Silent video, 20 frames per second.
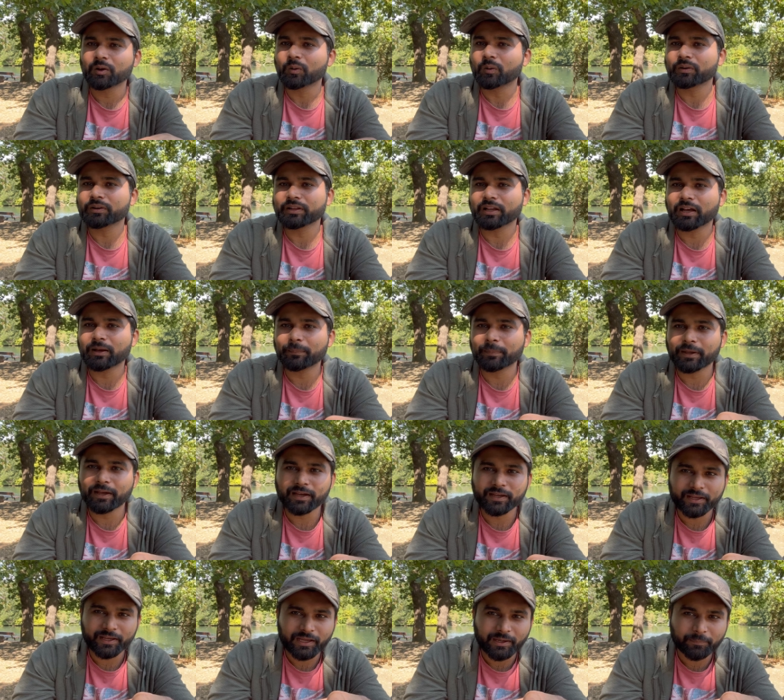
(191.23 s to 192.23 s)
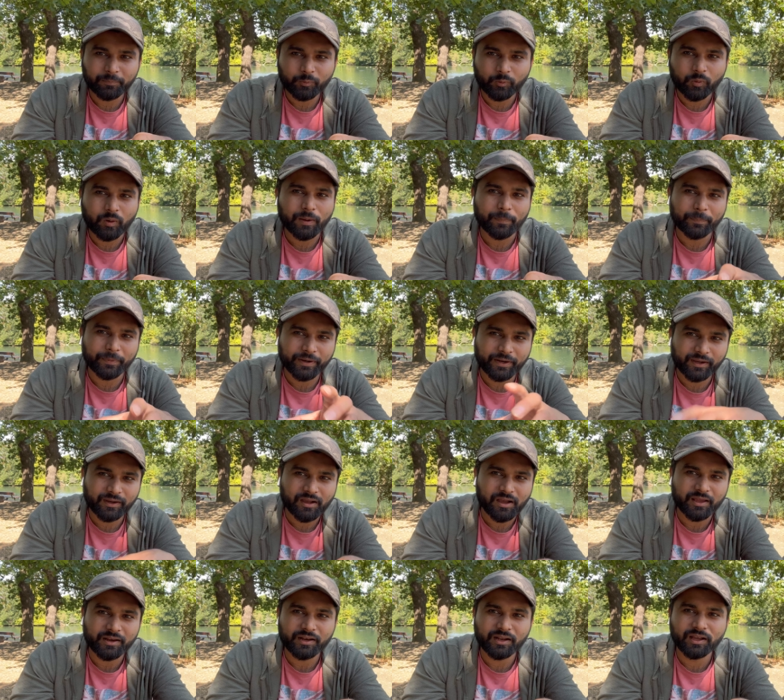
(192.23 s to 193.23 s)
और यहाँ पर आके आपको अपना
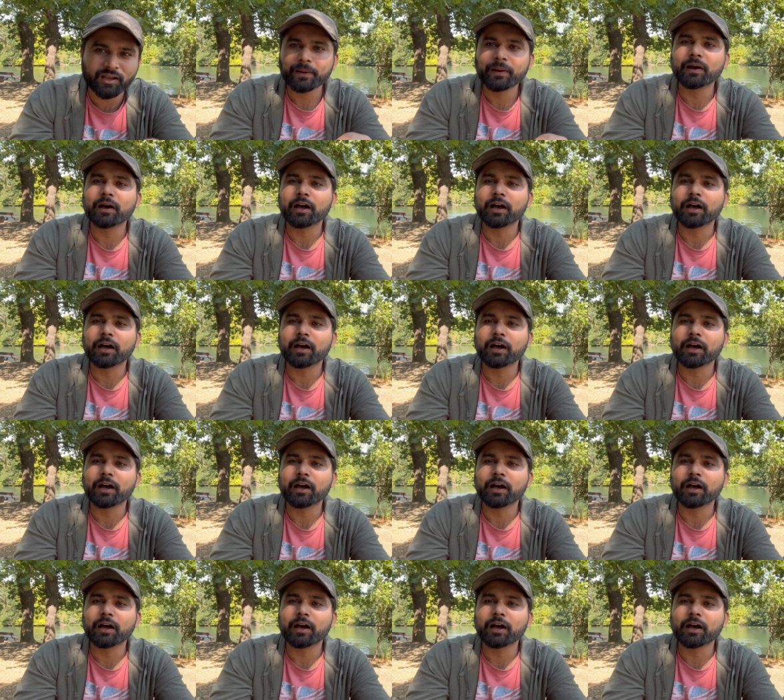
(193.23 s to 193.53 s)
खाना